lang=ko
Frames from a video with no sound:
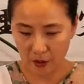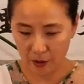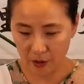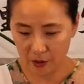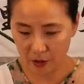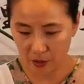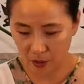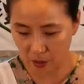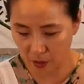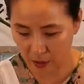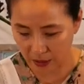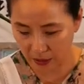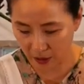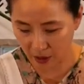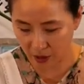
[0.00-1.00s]
이런 식으로
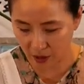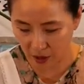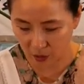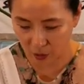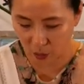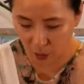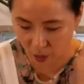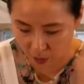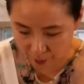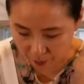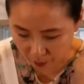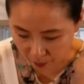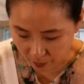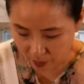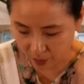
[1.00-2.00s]
이틀 정도
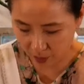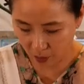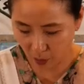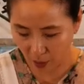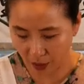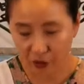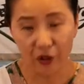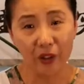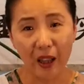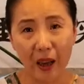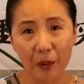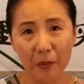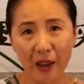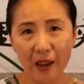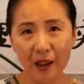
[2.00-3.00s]
놓아준
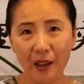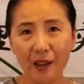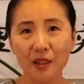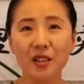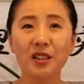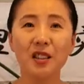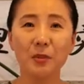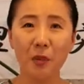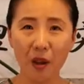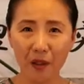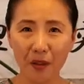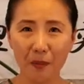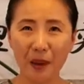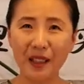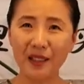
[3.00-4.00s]
다음에
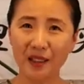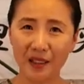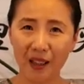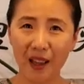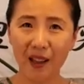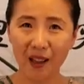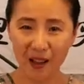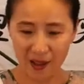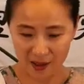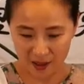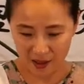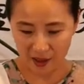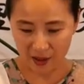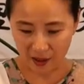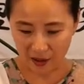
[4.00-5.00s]
드시면 맛있게
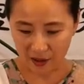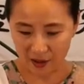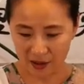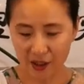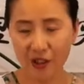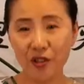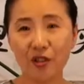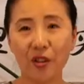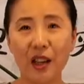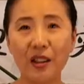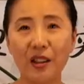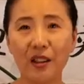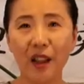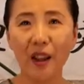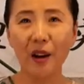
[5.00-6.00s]
어, 드실 수가
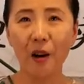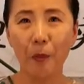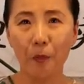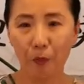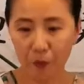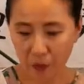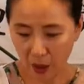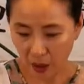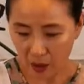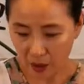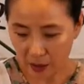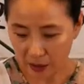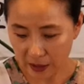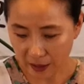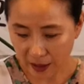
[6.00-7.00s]
있는데요.
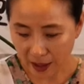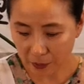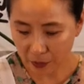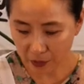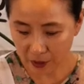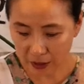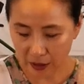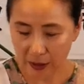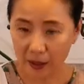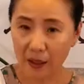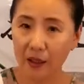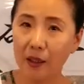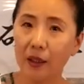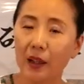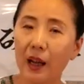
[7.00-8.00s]
이
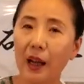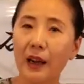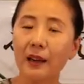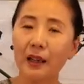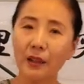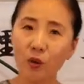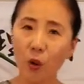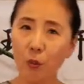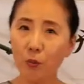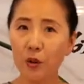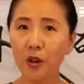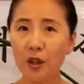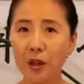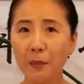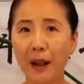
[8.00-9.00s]
가부를 아까
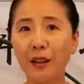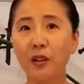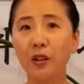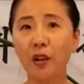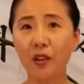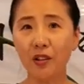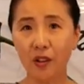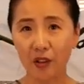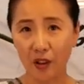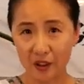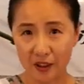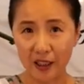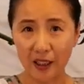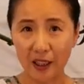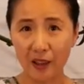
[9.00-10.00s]
천물을 만들어서
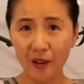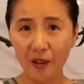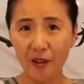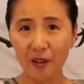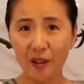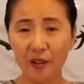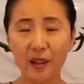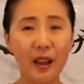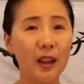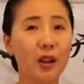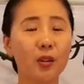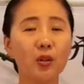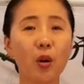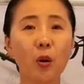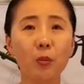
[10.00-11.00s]
넣었잖아요 근데
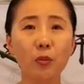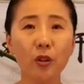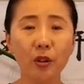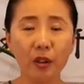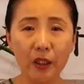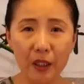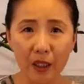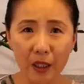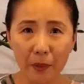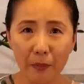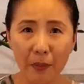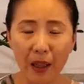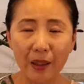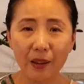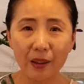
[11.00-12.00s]
천물을
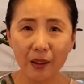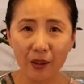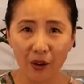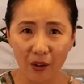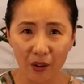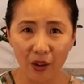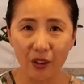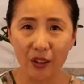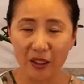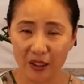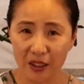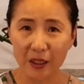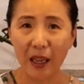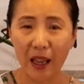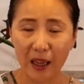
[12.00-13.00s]
만들어서
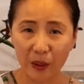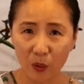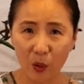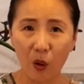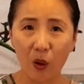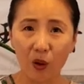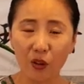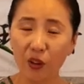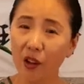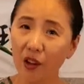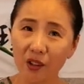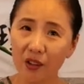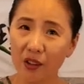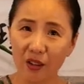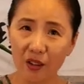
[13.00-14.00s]
넣지 않고
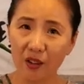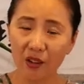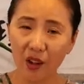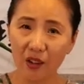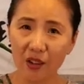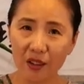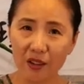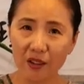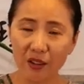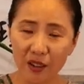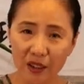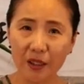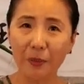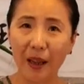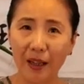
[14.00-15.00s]
끓여서 끓여,
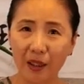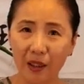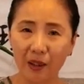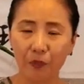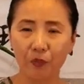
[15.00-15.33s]
끓지 말